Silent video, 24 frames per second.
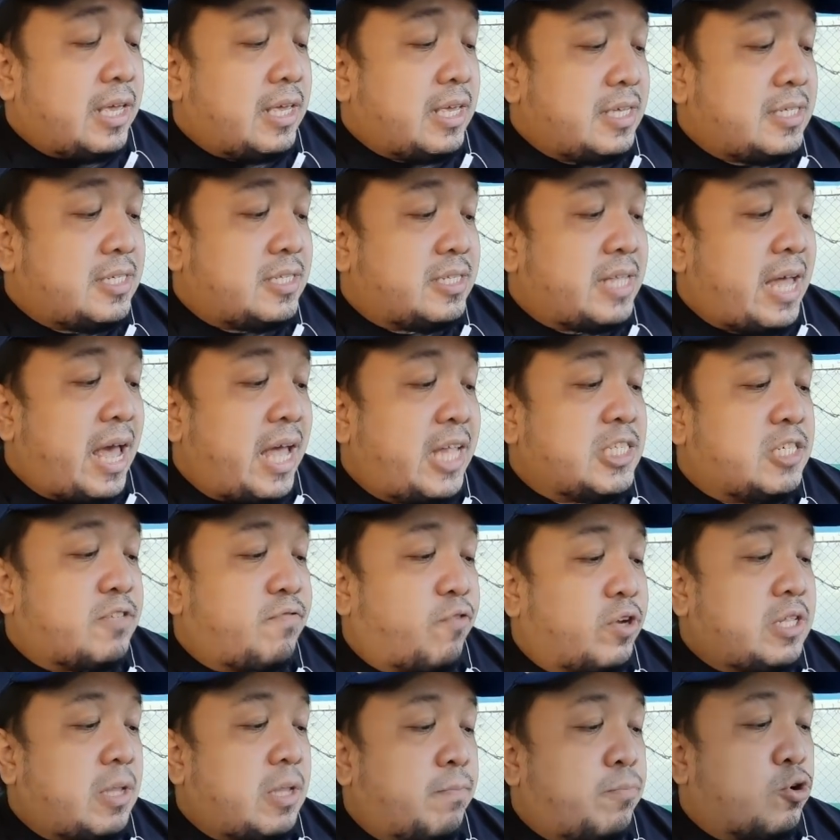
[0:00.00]
He stands
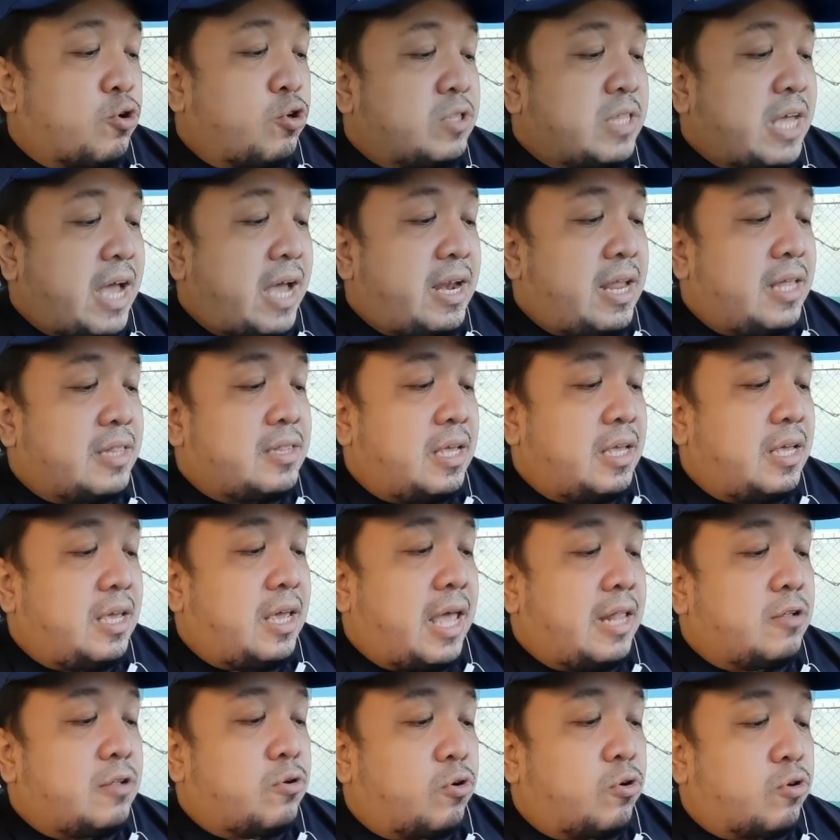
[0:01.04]
for the brutality
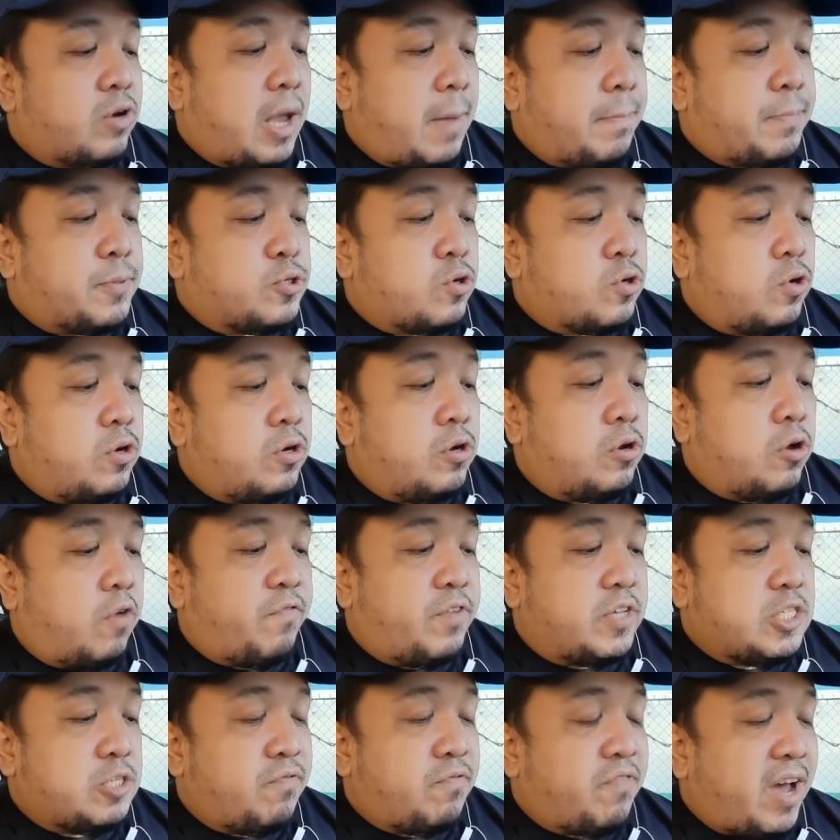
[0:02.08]
and corruption of
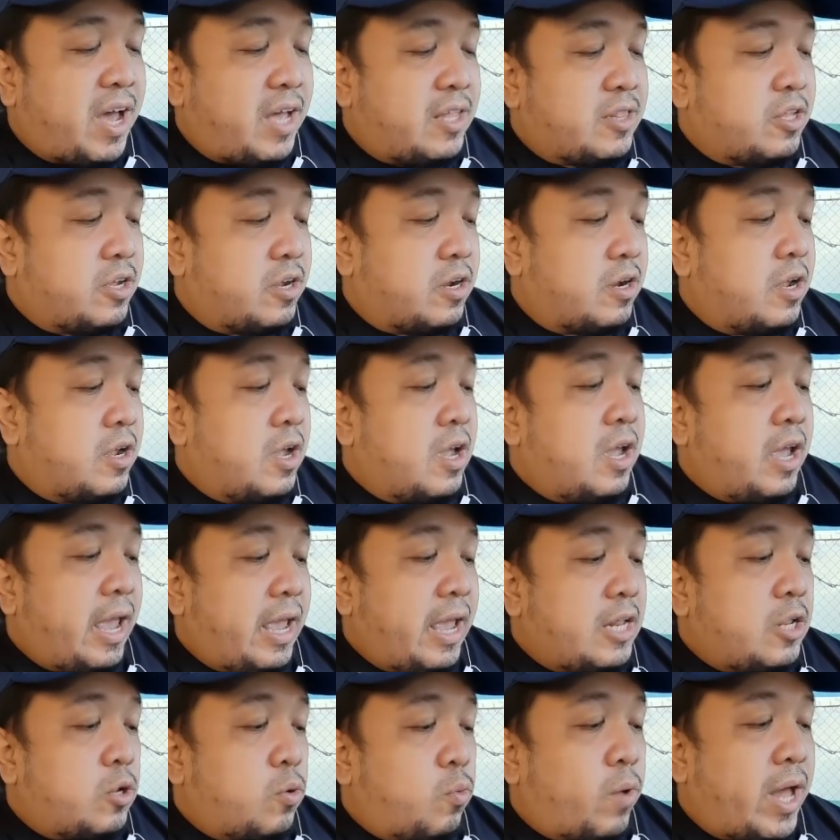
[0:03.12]
his father
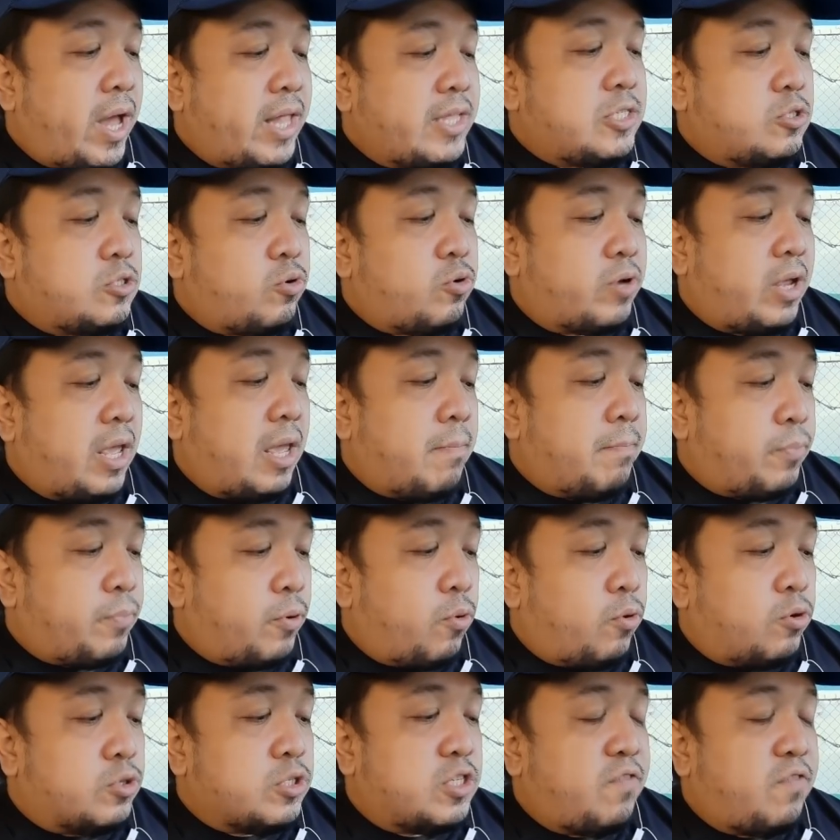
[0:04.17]
and wants to
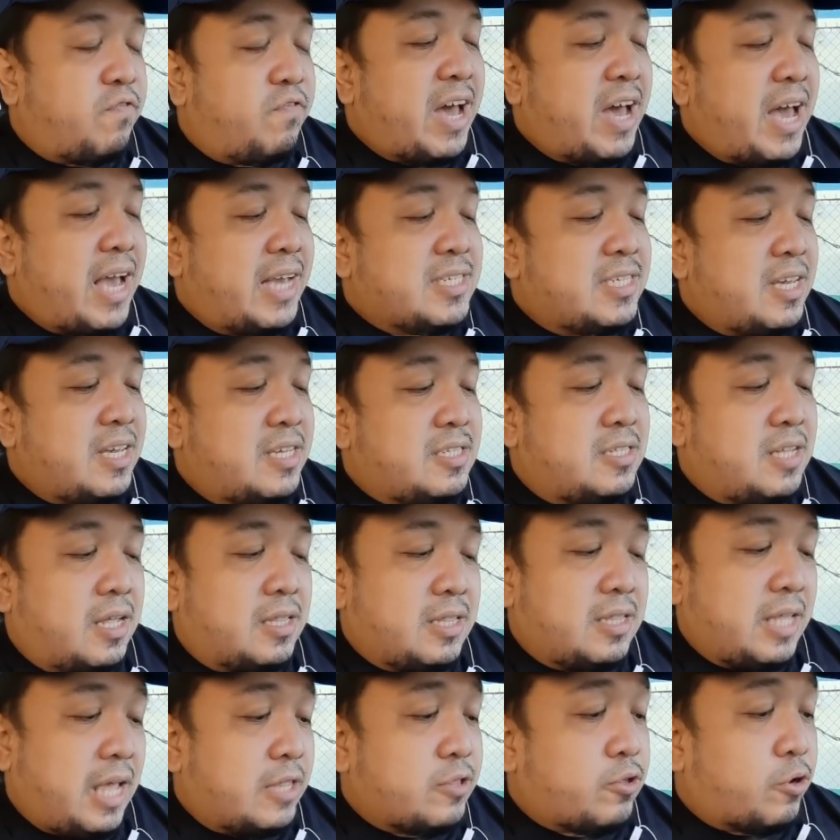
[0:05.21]
reimpose fascist
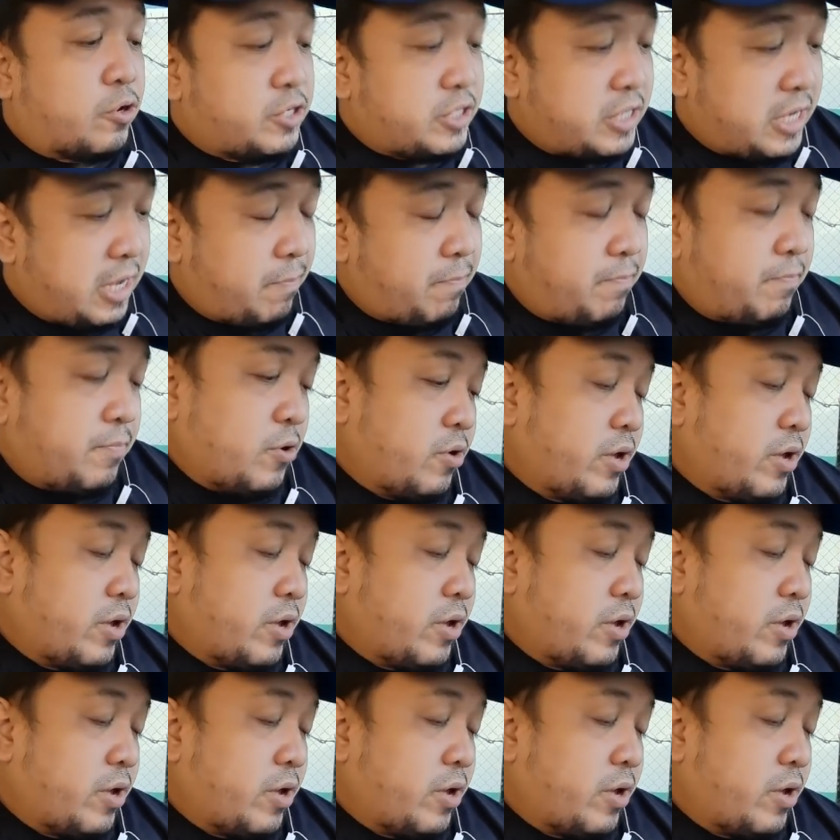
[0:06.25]
dictatorship.